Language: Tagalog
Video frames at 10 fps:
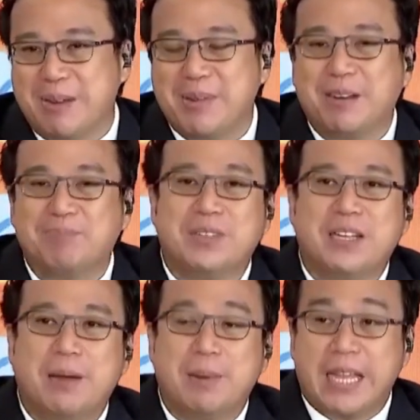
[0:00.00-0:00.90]
libel.
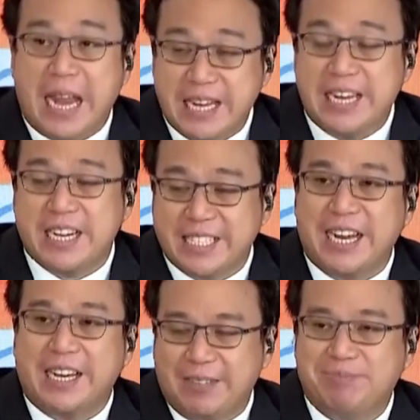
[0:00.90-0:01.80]
But eight years
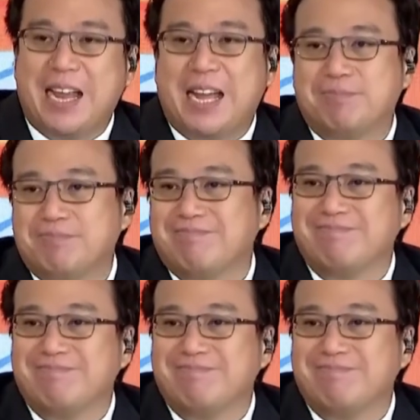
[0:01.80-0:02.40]
yan, lahat.